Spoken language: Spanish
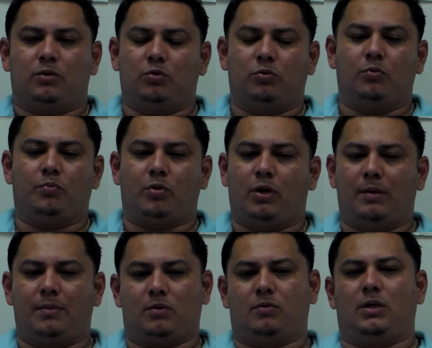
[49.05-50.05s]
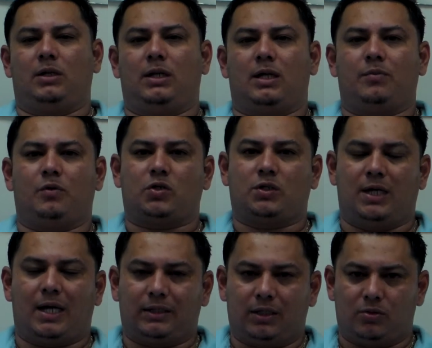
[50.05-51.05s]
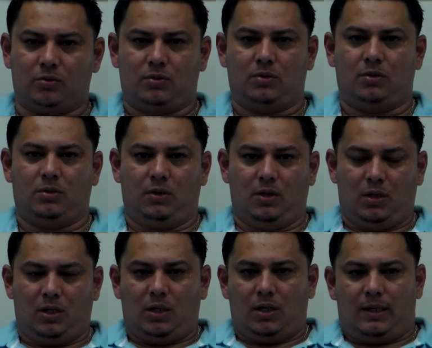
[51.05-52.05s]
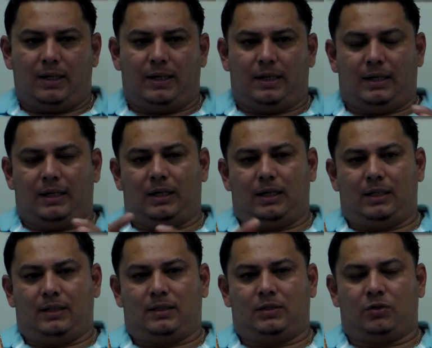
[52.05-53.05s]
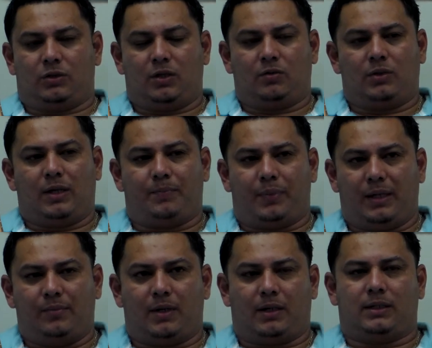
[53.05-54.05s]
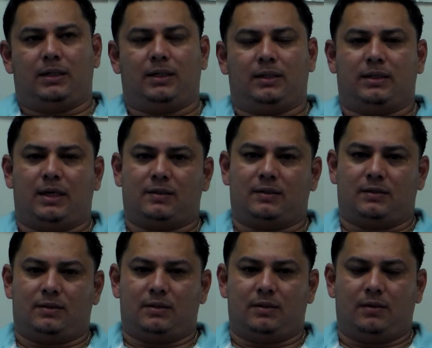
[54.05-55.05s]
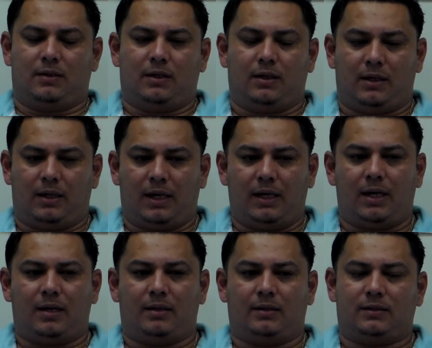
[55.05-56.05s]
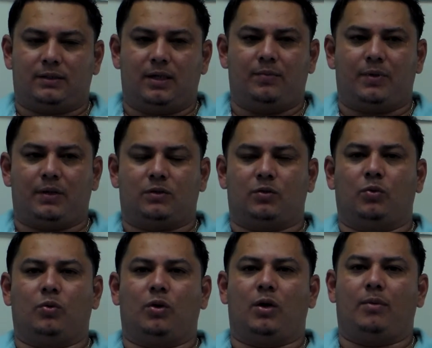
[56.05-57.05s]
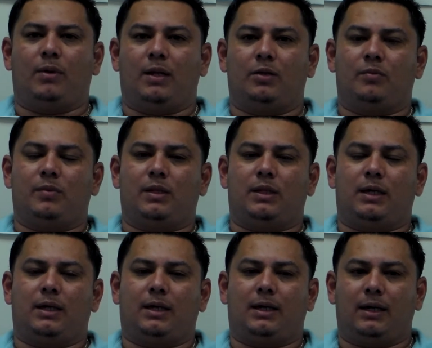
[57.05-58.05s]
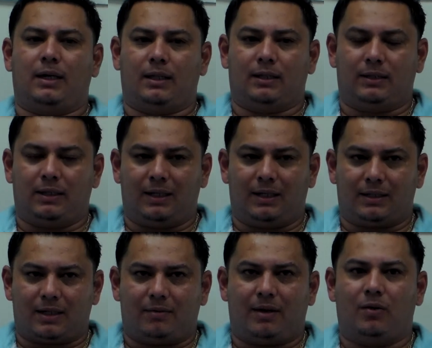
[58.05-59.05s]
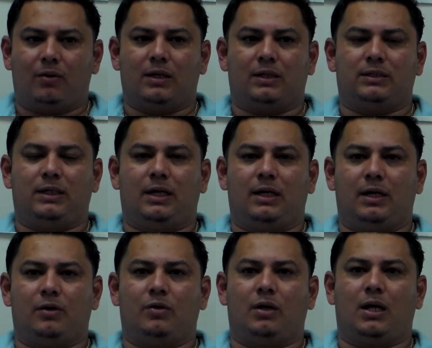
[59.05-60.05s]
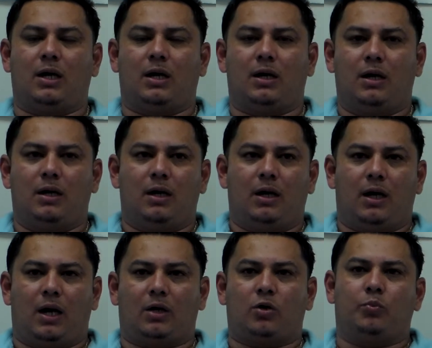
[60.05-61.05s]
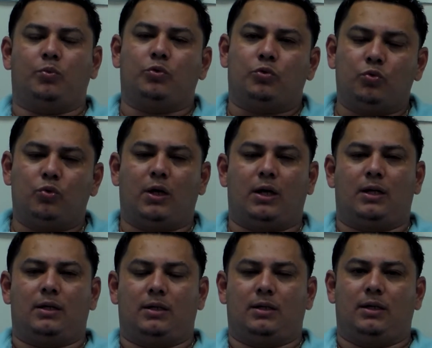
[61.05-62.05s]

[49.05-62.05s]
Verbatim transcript: Tuve un problema con el nervio ciático. Eh, yo tengo una prima aquí en Texas. Ella siempre estuvo hablándome de, del trabajo que hacían ellos en la acupuntura.